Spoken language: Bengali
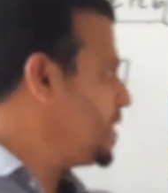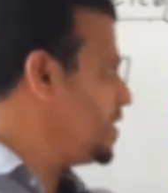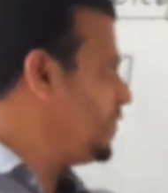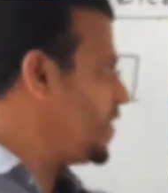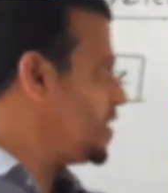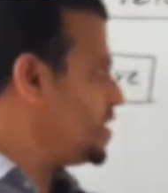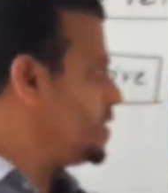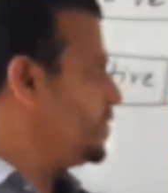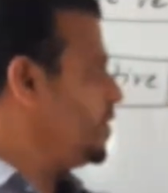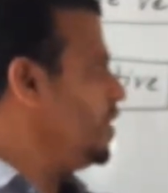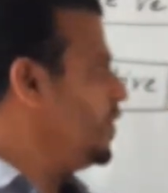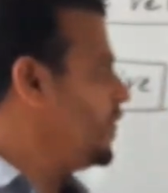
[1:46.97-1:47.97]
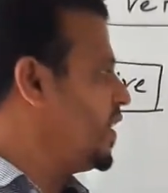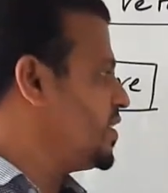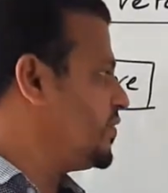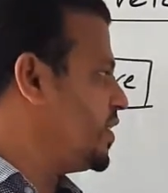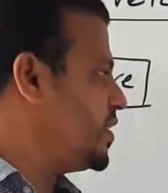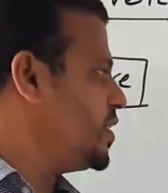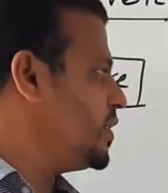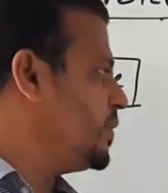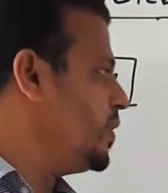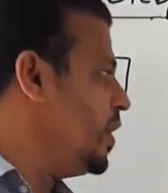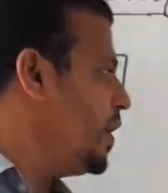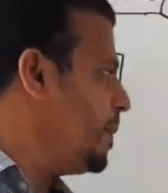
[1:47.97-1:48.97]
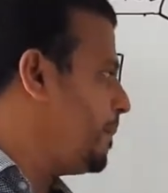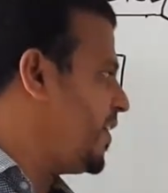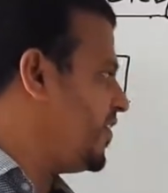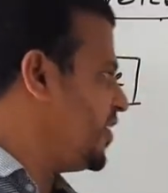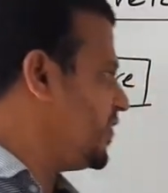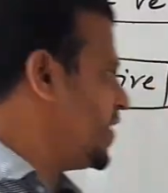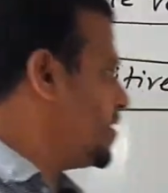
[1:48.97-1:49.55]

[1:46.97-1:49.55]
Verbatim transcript: প্রেজেন্ট পার্টিসিপল ফার্স্ট পার্টিসিপল পারফেক্ট